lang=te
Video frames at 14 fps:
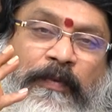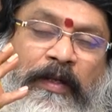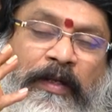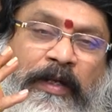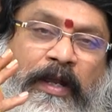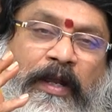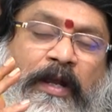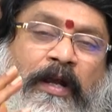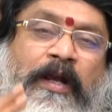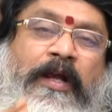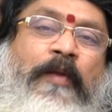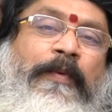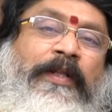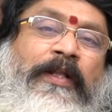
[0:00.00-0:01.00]
అలాగే
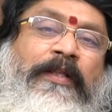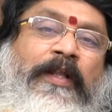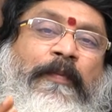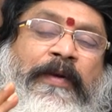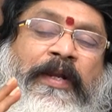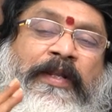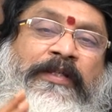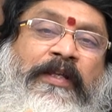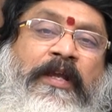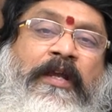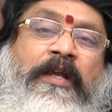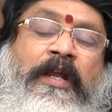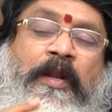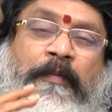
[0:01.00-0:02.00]
ఆహార పదార్థాలు పండించే
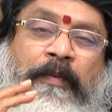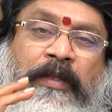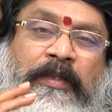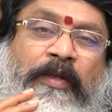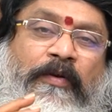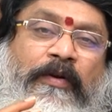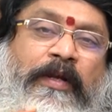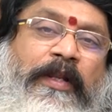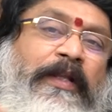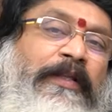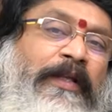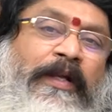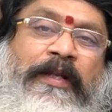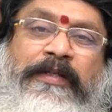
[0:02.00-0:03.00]
ప్రతి ఒక్క
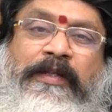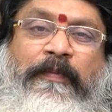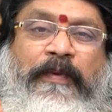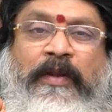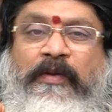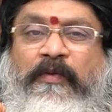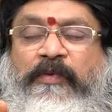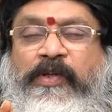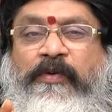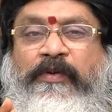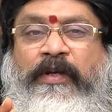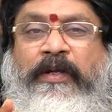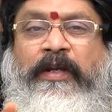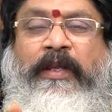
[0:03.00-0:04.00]
రైతాంగం చెప్పాలనుకున్న విషయం
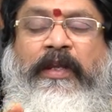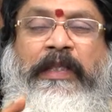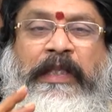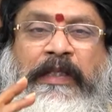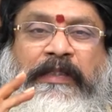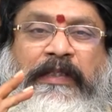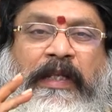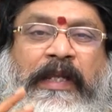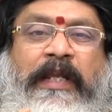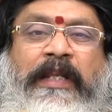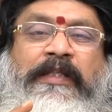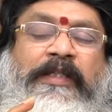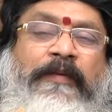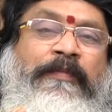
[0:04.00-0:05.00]
ఏంటంటే ఇది
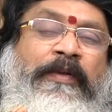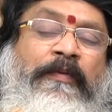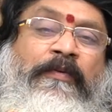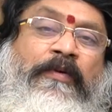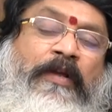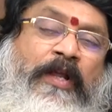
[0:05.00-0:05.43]
సరైన సమయం